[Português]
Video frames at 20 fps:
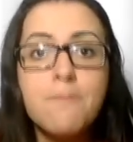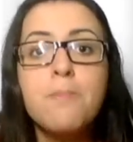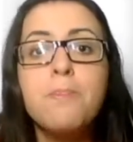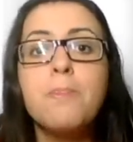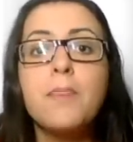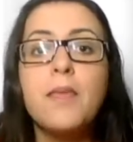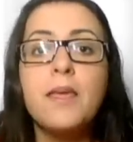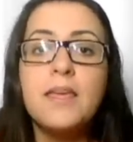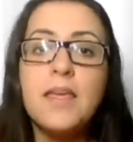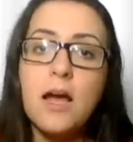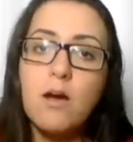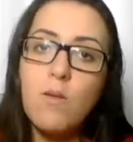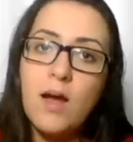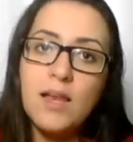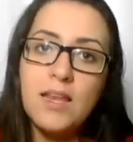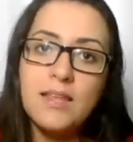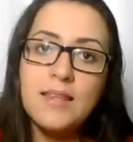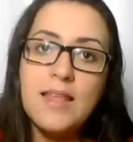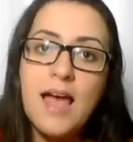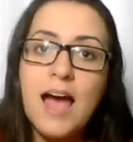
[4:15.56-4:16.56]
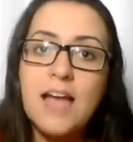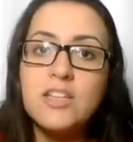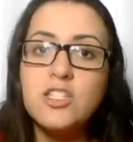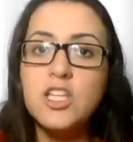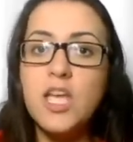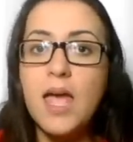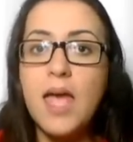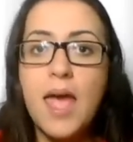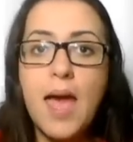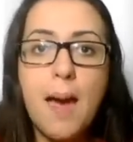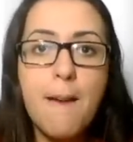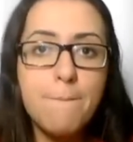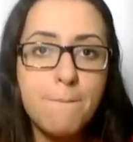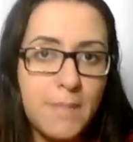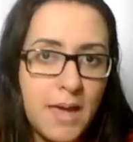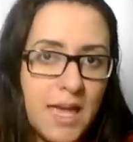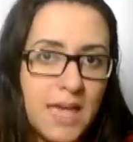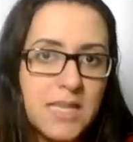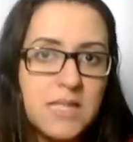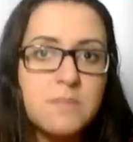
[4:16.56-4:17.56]
E a qualidade é a
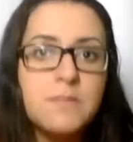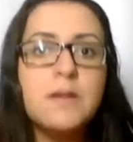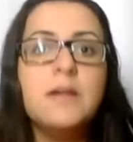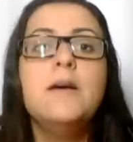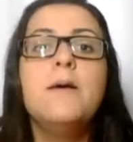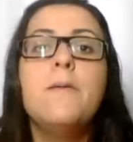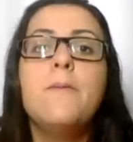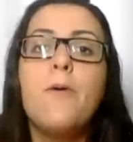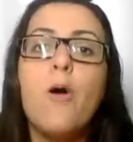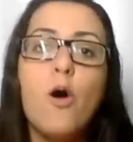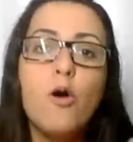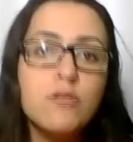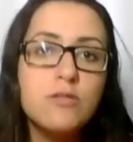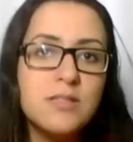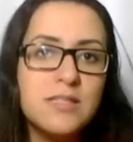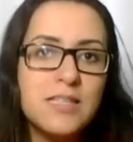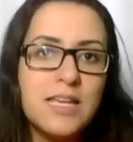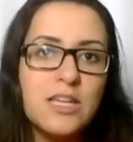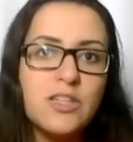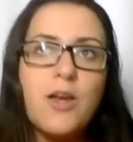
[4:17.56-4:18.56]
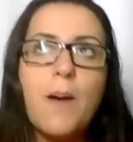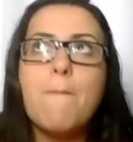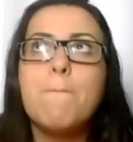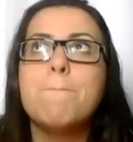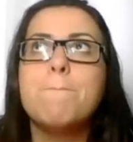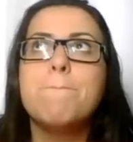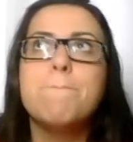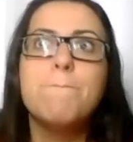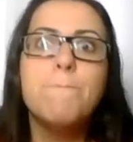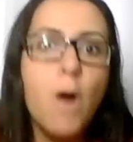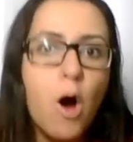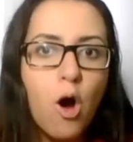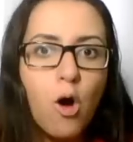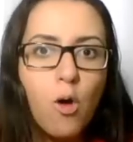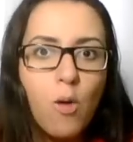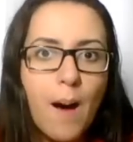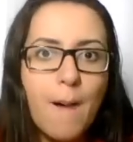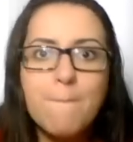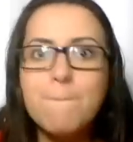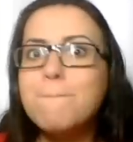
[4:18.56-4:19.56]
mesma ou seja,
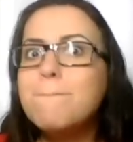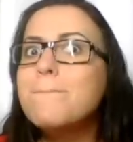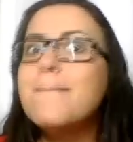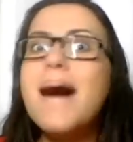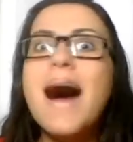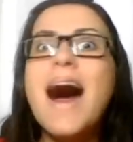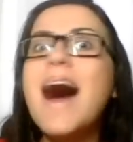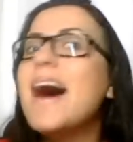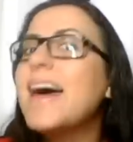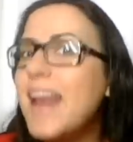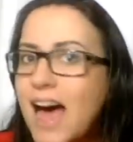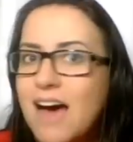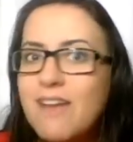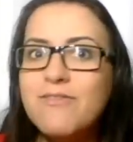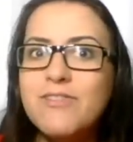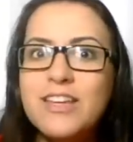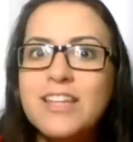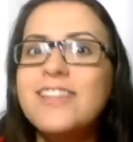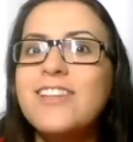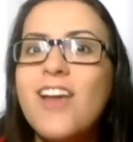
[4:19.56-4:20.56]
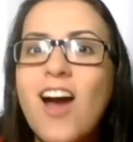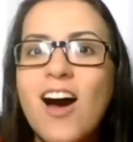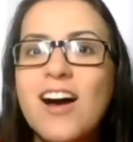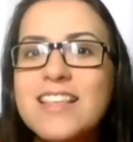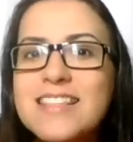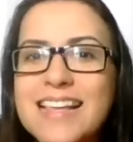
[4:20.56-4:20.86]
boa, maravilhosa!